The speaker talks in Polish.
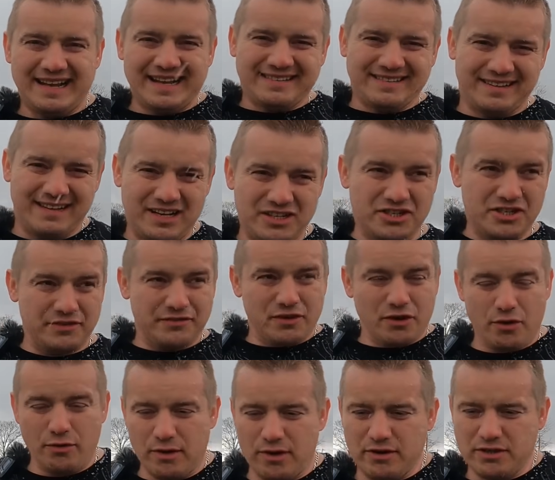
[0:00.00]
Lecę na
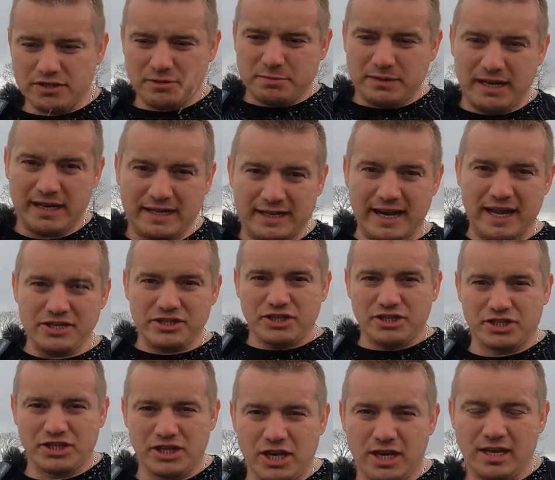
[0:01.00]
żywioł, żeby
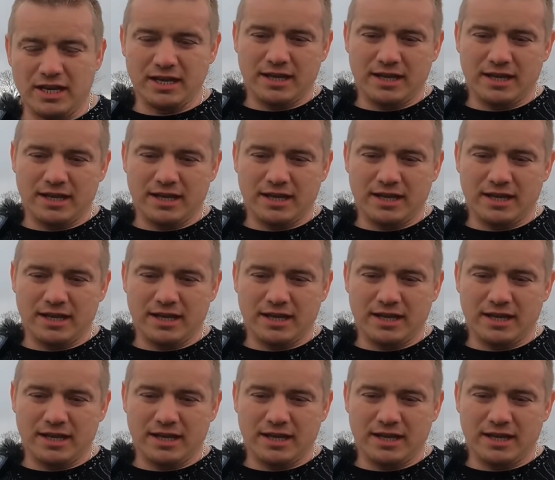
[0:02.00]
nakręcić.